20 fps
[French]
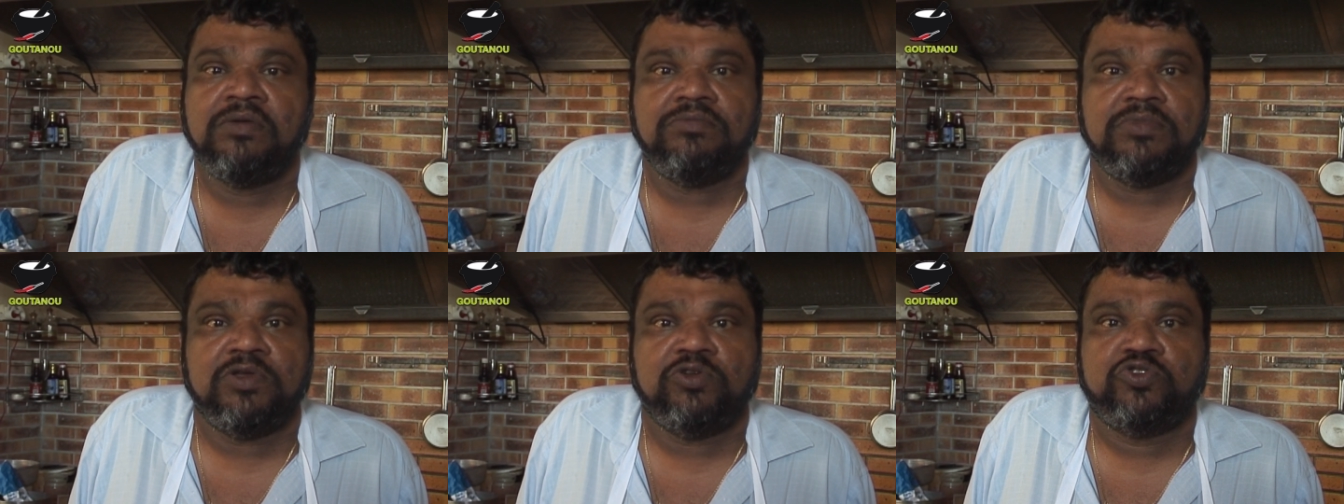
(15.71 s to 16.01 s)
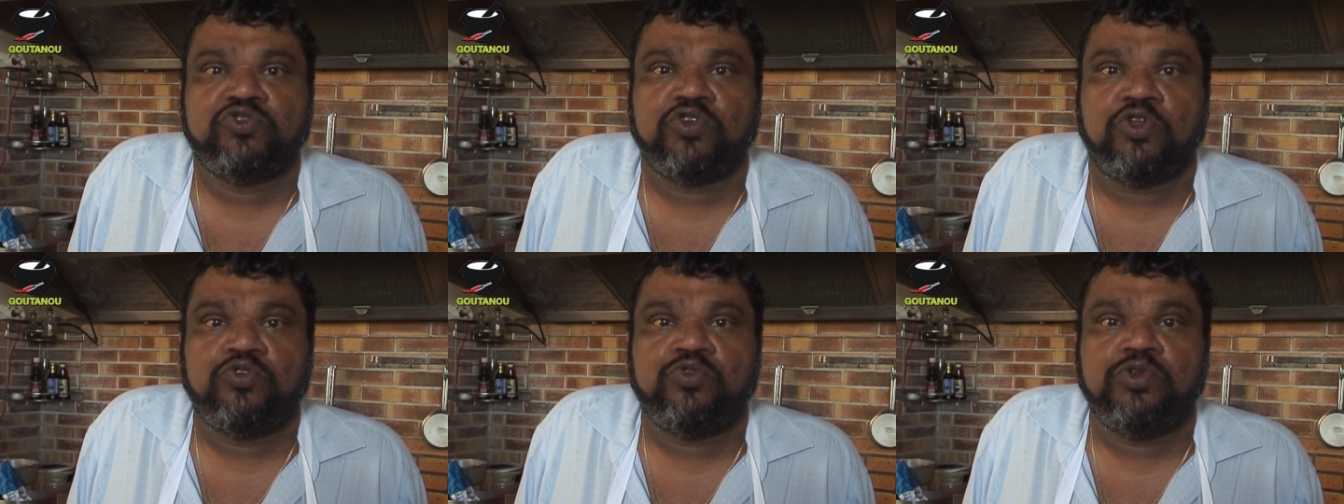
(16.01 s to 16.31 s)
mais
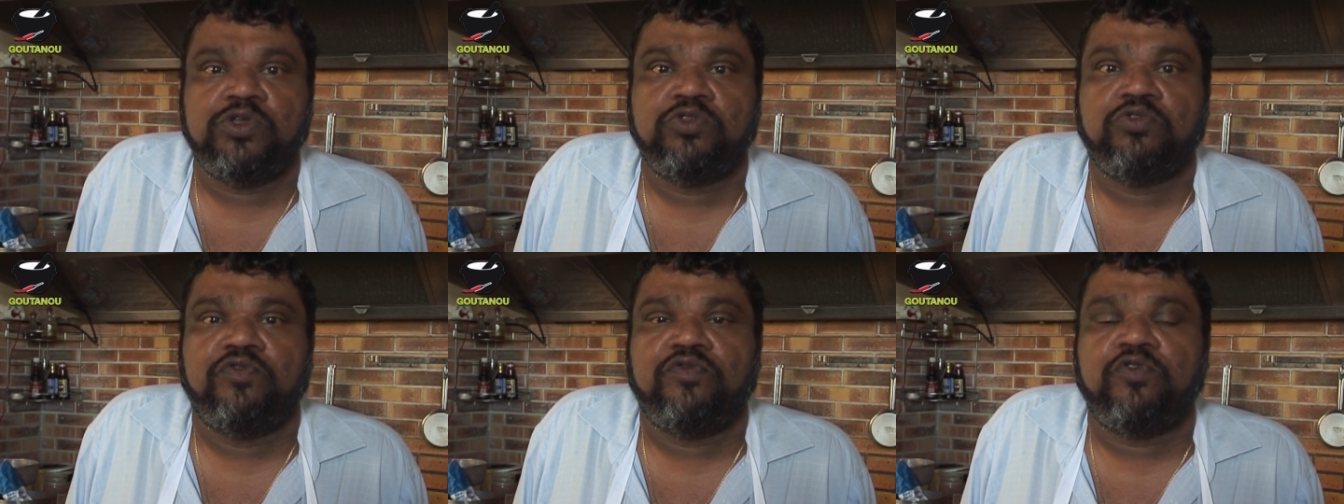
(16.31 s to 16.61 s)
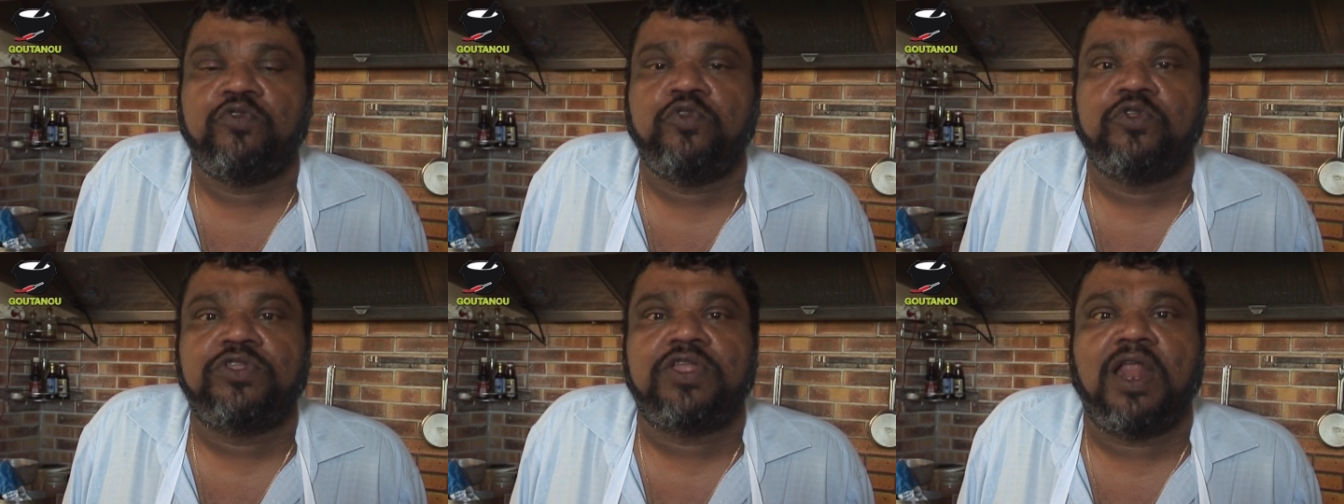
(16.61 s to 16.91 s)
aujourd'hui
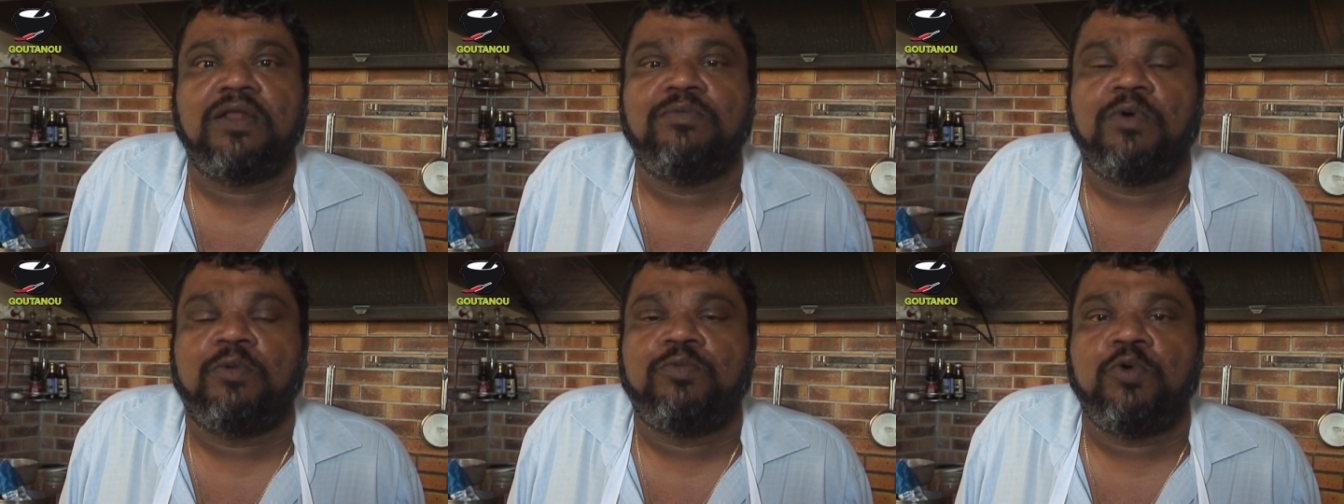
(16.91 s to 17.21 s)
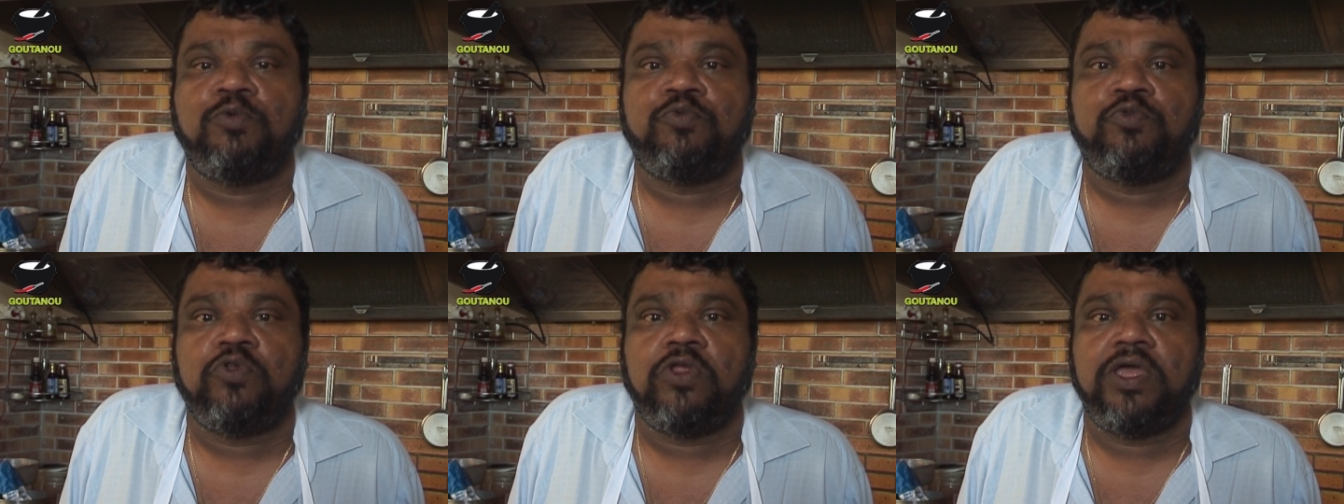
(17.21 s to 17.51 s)
devenue tellement
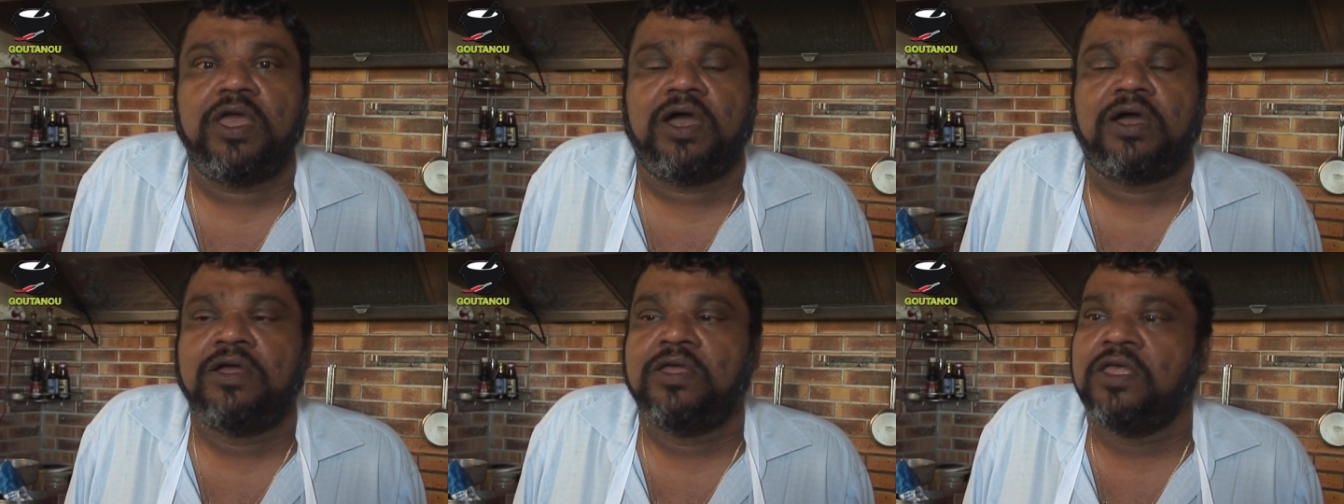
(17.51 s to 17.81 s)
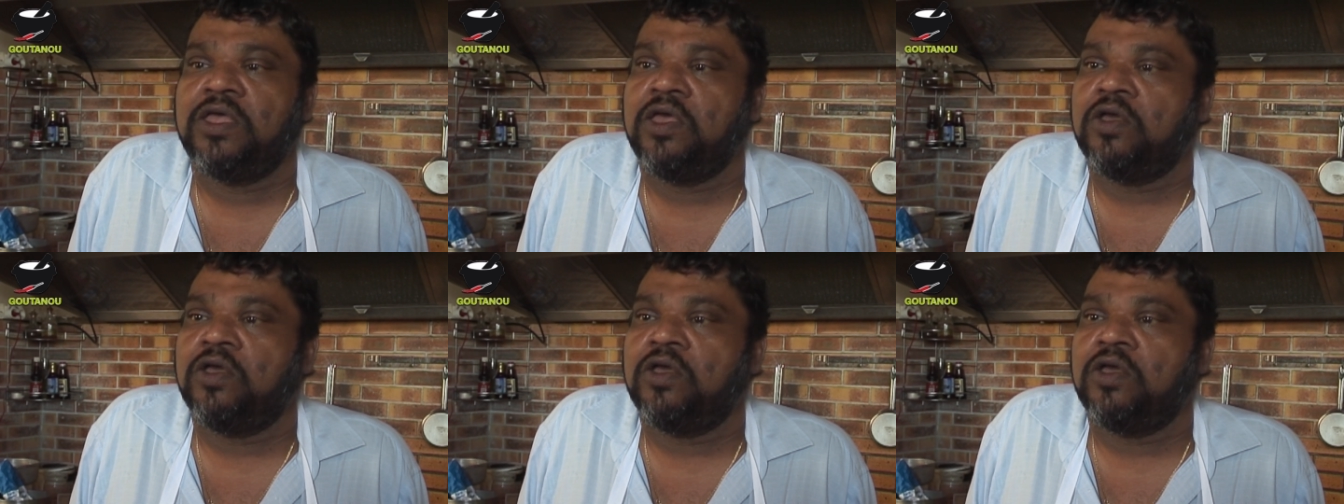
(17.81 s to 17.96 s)
populaire